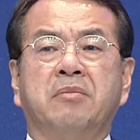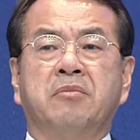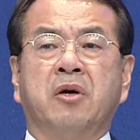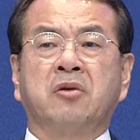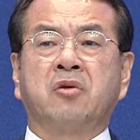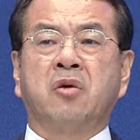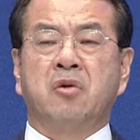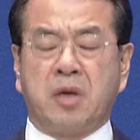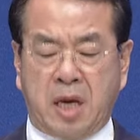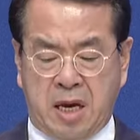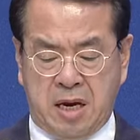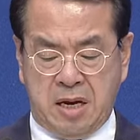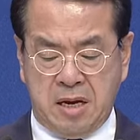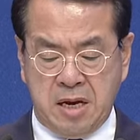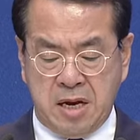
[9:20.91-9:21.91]
몇
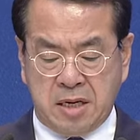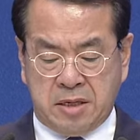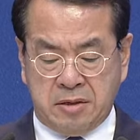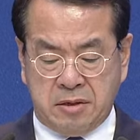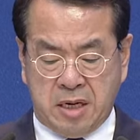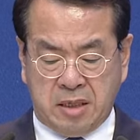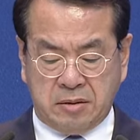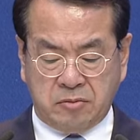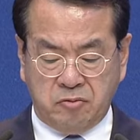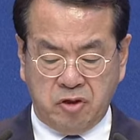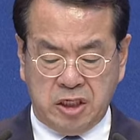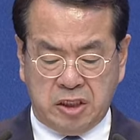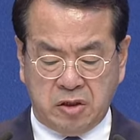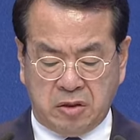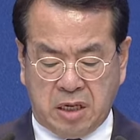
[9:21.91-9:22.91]
통의 그러한
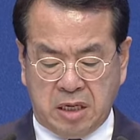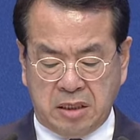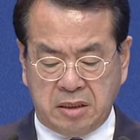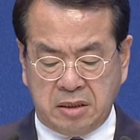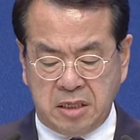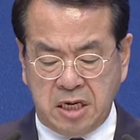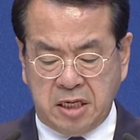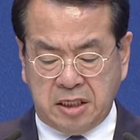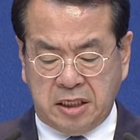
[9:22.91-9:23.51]
문의 전화는